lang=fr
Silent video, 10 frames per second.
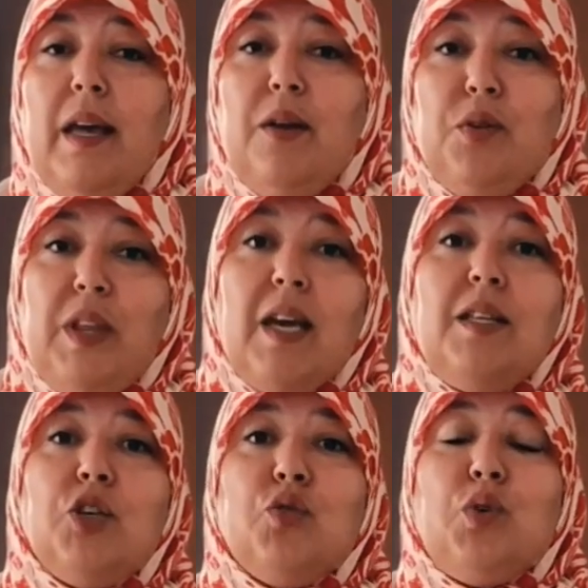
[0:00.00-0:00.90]
et le
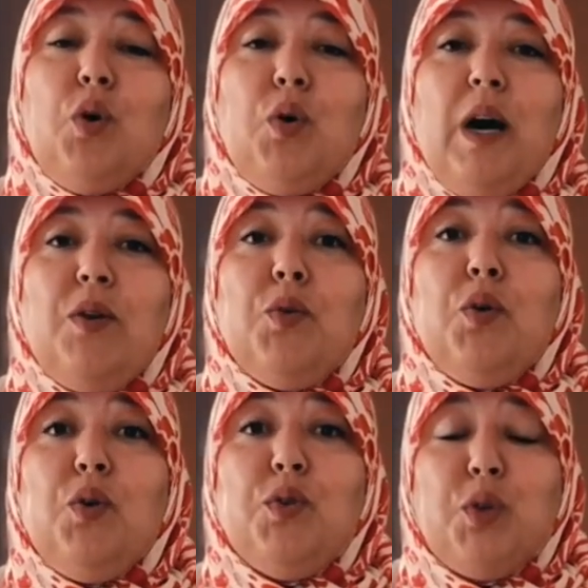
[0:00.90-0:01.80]
dernier jour aura lieu
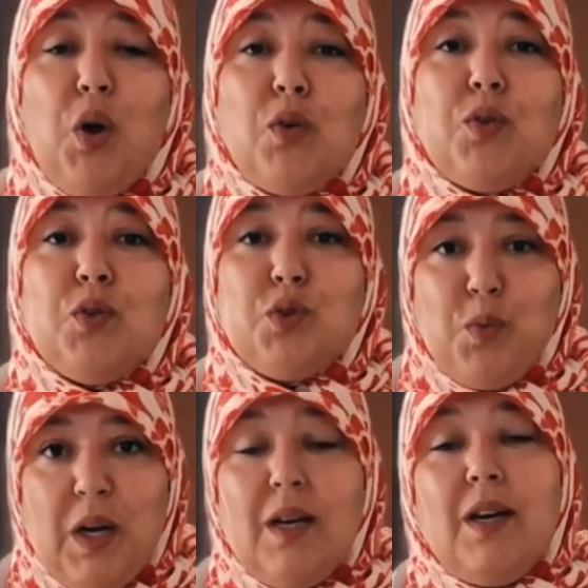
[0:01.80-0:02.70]
le 30
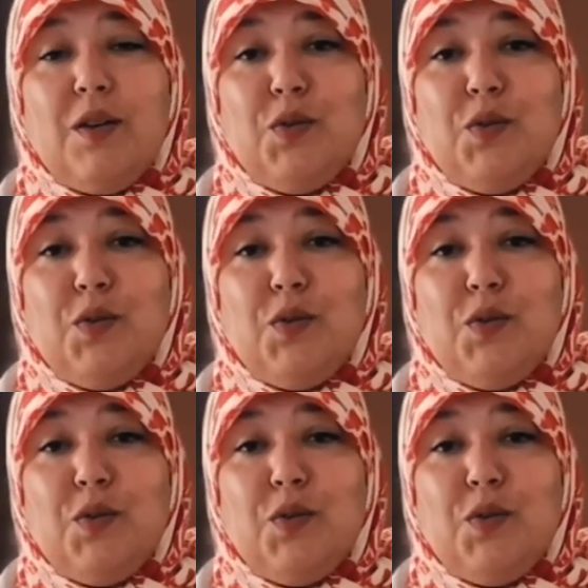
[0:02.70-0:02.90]
juin